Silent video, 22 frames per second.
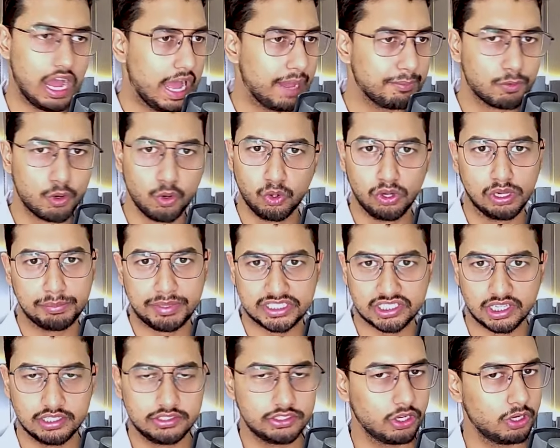आप गूगल पे
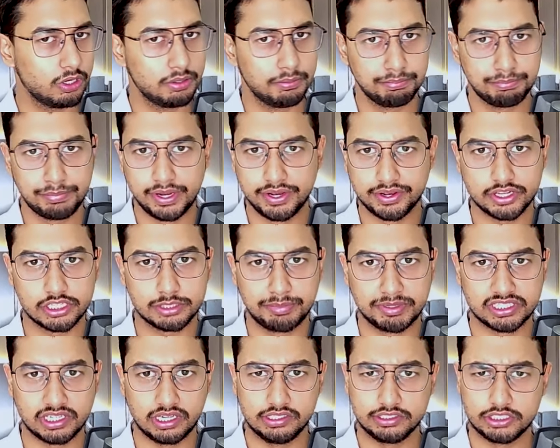चले जाओ पिंट्रेस्ट पे
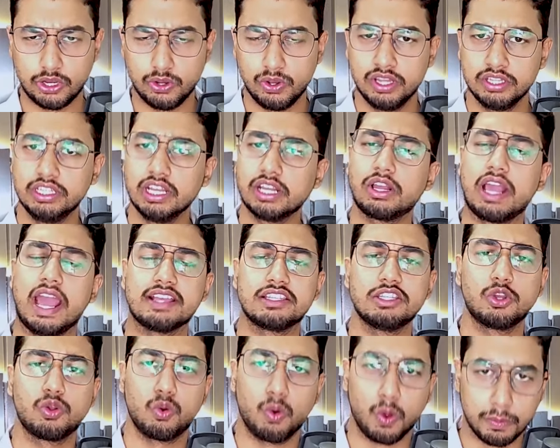चले जाओ या कैसे
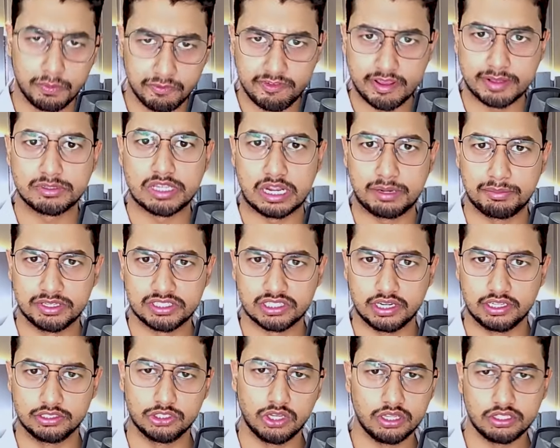कोई भी वेबसाइट पे
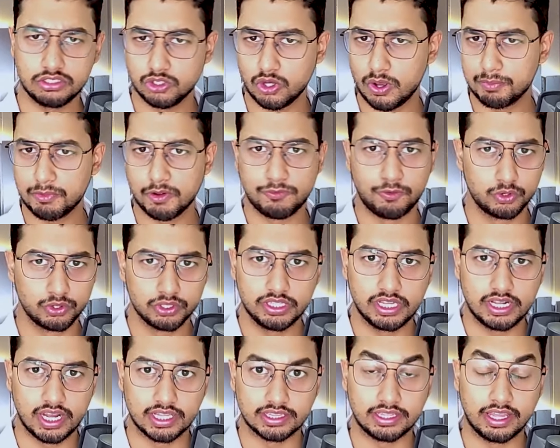चले जाओ जो आपको फोटो
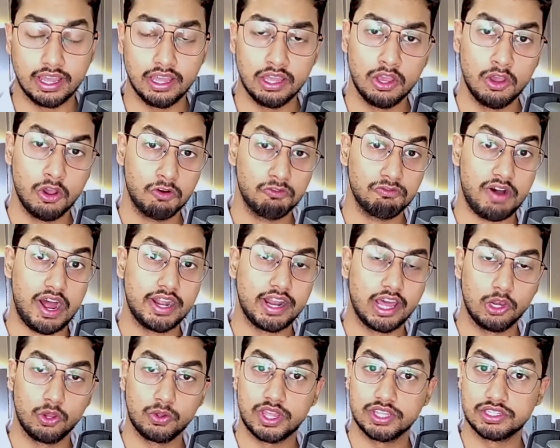दिखाती है वहां
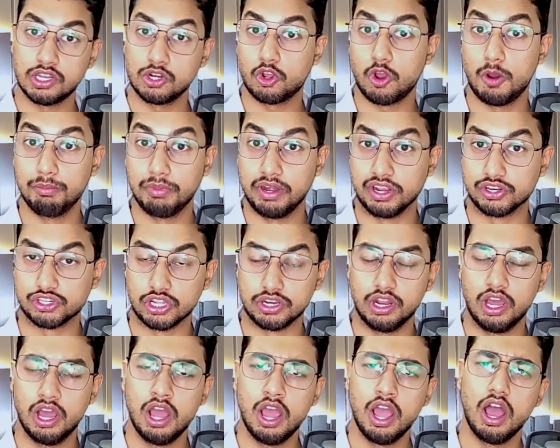डालो किचन कॉम्बिनेशन
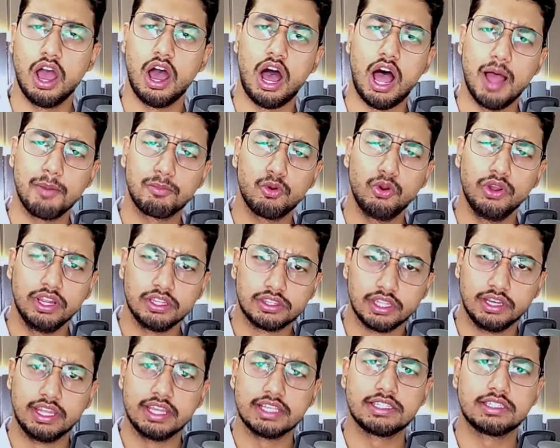आपको
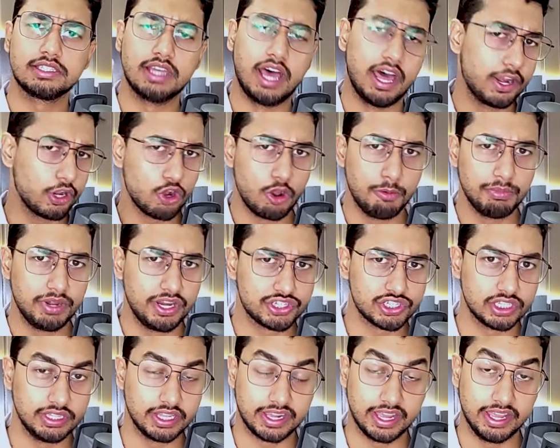इतने सारे
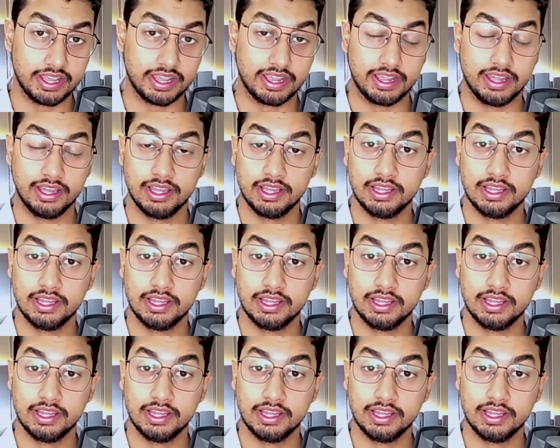कॉम्बिनेशन दिखेंगे